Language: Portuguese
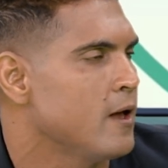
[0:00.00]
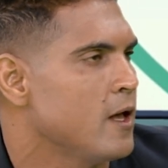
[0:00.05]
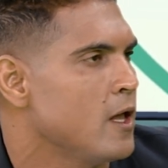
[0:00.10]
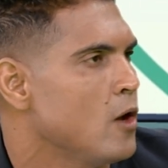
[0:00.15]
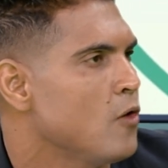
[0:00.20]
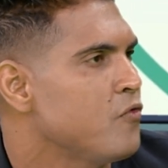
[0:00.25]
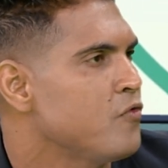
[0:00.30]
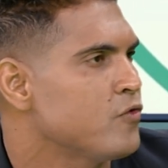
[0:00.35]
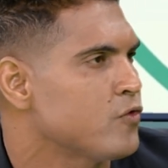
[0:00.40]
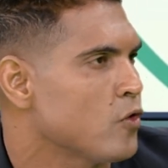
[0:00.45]

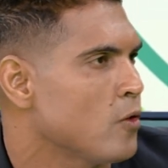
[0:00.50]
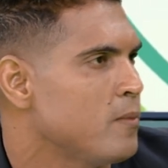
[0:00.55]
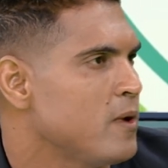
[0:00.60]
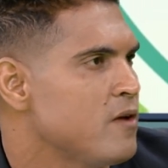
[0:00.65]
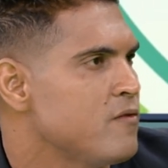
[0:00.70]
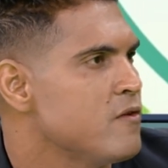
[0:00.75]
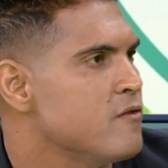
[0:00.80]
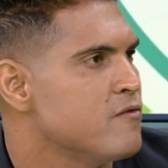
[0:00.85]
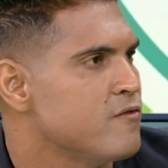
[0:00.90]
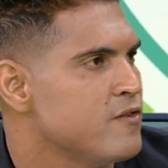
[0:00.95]
Eu
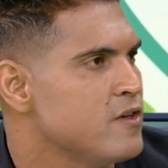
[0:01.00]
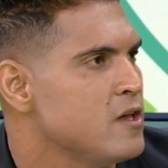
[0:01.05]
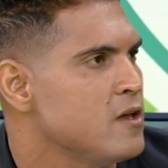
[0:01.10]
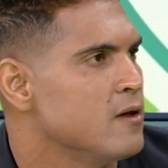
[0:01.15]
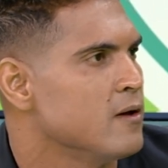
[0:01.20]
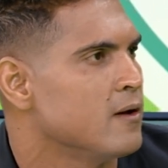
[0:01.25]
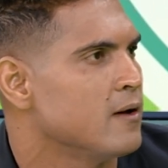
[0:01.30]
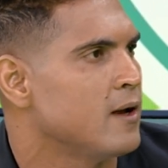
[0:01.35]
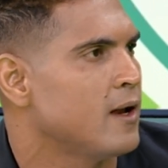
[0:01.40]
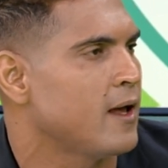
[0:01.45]

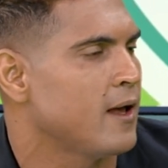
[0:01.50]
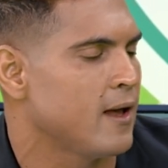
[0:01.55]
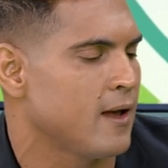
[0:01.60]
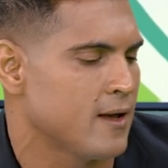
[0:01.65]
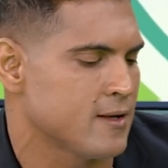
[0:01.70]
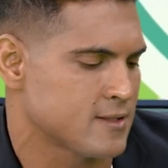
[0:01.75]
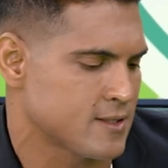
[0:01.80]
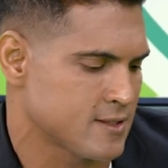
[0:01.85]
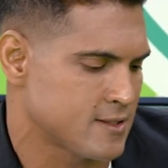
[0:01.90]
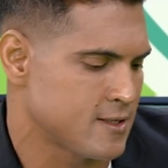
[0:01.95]
sobrevivi né, essa